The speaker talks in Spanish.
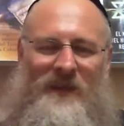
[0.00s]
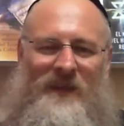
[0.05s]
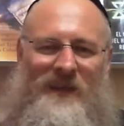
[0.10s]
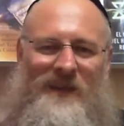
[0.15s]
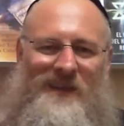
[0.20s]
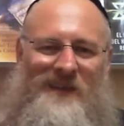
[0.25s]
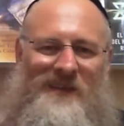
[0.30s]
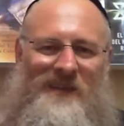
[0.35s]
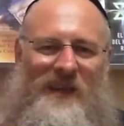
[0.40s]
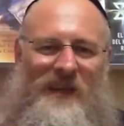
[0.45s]

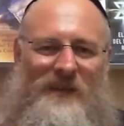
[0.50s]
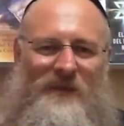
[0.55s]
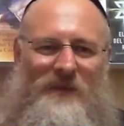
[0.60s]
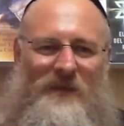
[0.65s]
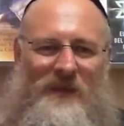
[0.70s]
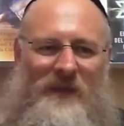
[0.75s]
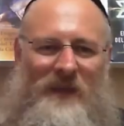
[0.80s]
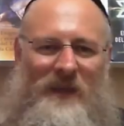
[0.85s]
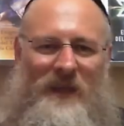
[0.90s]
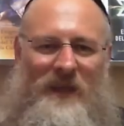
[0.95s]
es
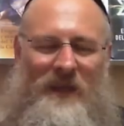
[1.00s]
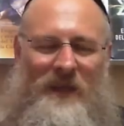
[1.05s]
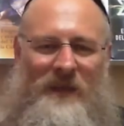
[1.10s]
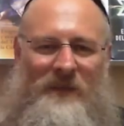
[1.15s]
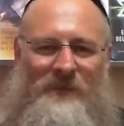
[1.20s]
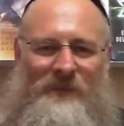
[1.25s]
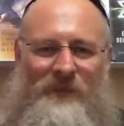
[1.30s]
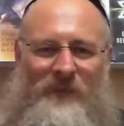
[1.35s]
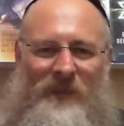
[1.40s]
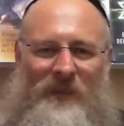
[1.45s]
algo
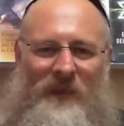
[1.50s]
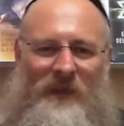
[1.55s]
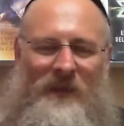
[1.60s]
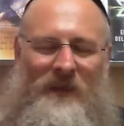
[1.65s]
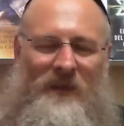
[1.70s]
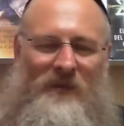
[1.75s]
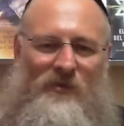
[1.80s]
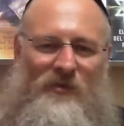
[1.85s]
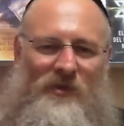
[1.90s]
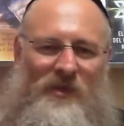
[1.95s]
que
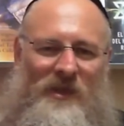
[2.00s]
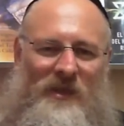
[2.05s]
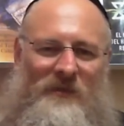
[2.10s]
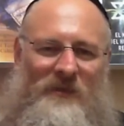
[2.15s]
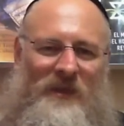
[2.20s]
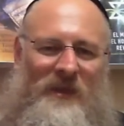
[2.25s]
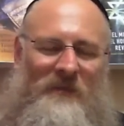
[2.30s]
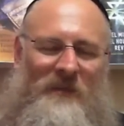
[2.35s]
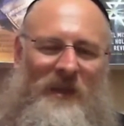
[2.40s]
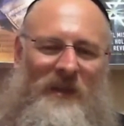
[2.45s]
es un
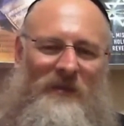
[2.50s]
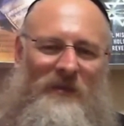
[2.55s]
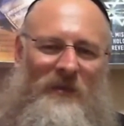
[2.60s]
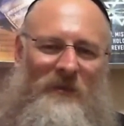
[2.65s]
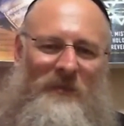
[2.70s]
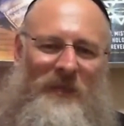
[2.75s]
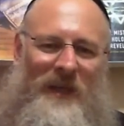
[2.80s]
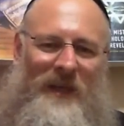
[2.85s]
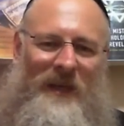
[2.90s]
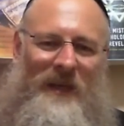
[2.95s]

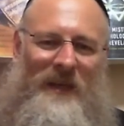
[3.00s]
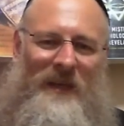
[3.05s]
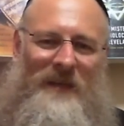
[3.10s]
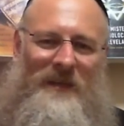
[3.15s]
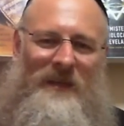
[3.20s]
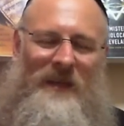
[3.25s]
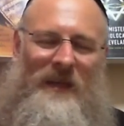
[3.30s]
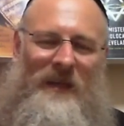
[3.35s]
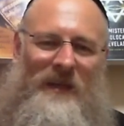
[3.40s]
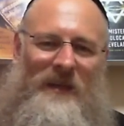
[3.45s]
sentimiento para
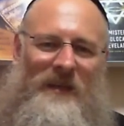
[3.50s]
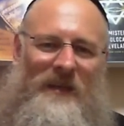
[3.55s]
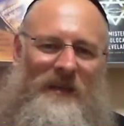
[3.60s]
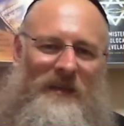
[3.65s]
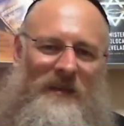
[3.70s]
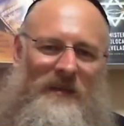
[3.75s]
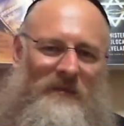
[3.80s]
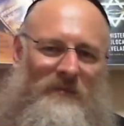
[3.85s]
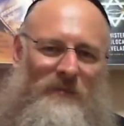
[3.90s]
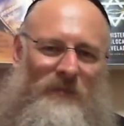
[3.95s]
ella
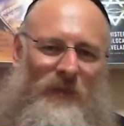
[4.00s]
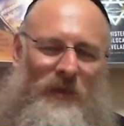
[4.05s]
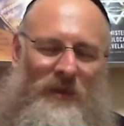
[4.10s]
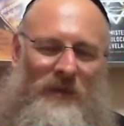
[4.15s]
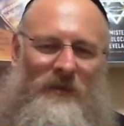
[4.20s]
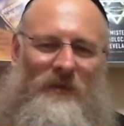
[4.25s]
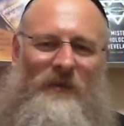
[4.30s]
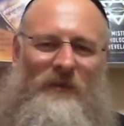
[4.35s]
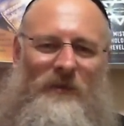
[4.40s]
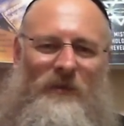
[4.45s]
que,
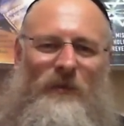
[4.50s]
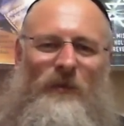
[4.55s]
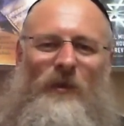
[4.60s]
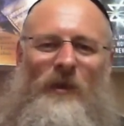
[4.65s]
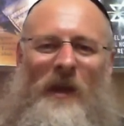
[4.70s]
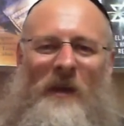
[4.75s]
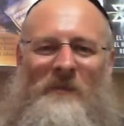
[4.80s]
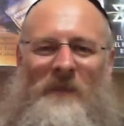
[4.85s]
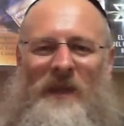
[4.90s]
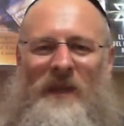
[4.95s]
bueno,
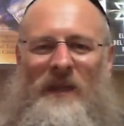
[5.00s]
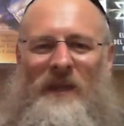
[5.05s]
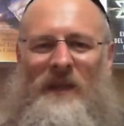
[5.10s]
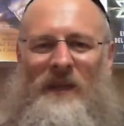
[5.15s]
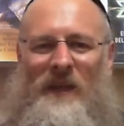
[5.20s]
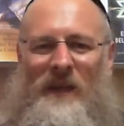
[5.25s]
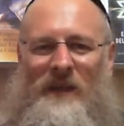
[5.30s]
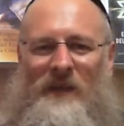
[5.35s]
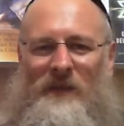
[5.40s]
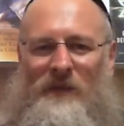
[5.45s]
todos la
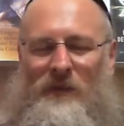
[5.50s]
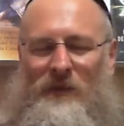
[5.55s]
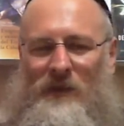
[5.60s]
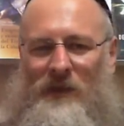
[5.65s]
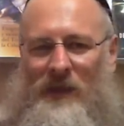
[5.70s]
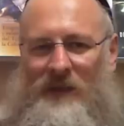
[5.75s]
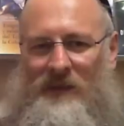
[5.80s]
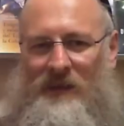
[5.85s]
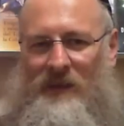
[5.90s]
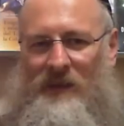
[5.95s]
miran y
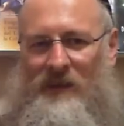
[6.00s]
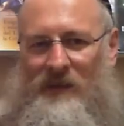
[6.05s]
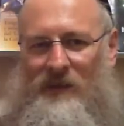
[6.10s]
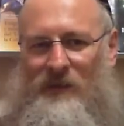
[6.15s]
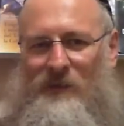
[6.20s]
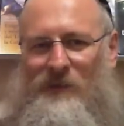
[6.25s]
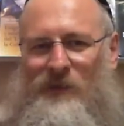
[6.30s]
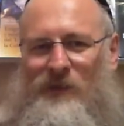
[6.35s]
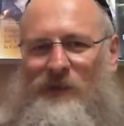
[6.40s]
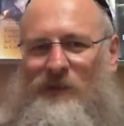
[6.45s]
todos la tienen
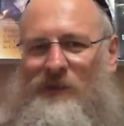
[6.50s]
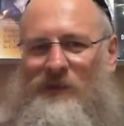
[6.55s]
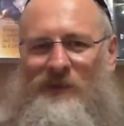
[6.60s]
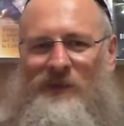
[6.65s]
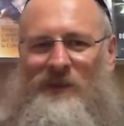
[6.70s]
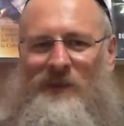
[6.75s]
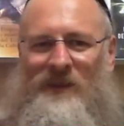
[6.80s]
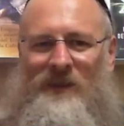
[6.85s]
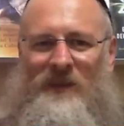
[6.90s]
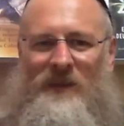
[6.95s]
como
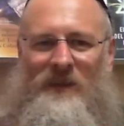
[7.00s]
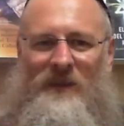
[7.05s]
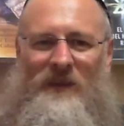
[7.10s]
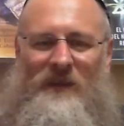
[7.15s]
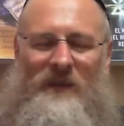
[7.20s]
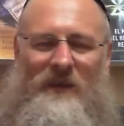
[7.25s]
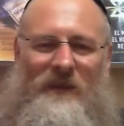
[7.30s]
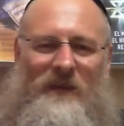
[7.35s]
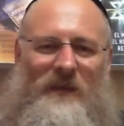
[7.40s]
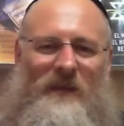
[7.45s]

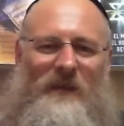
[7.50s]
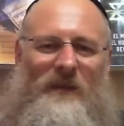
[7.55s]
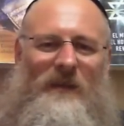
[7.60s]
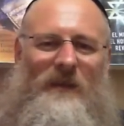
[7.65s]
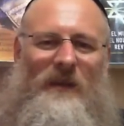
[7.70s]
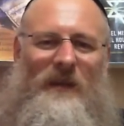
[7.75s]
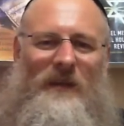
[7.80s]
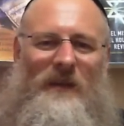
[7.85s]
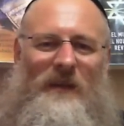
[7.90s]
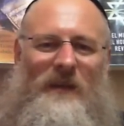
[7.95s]
eh,
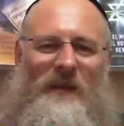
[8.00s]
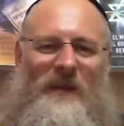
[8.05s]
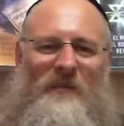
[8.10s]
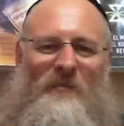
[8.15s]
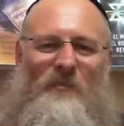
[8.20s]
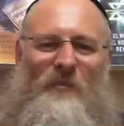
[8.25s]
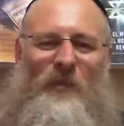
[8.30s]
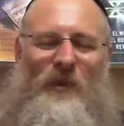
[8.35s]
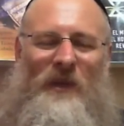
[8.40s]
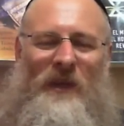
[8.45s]
alguien
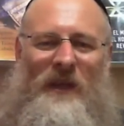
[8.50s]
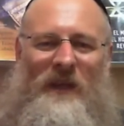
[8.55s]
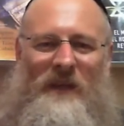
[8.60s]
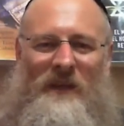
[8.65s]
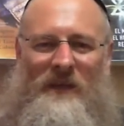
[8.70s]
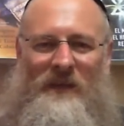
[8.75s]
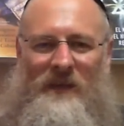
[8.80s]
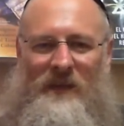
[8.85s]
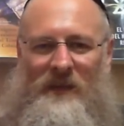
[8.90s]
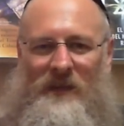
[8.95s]

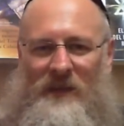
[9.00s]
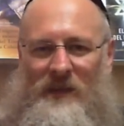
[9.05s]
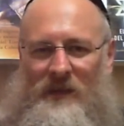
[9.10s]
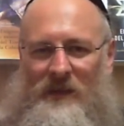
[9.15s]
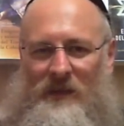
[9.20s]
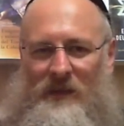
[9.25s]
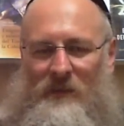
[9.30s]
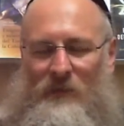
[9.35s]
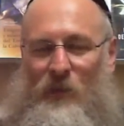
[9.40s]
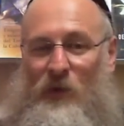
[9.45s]

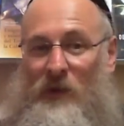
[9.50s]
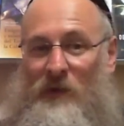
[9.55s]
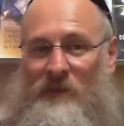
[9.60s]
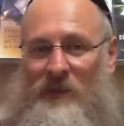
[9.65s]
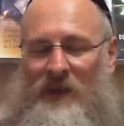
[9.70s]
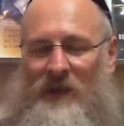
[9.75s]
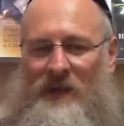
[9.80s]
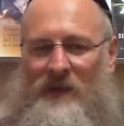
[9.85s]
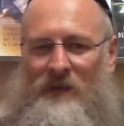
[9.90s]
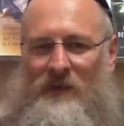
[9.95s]
imponente, muy
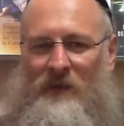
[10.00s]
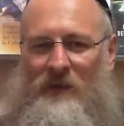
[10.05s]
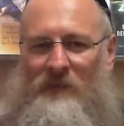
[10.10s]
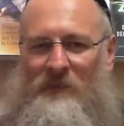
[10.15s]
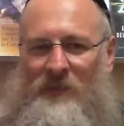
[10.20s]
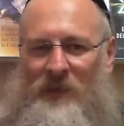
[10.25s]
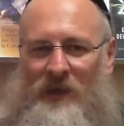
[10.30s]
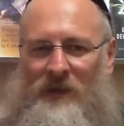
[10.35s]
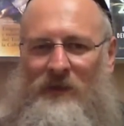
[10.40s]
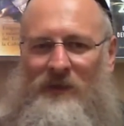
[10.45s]

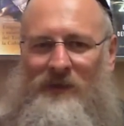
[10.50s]
bello, pero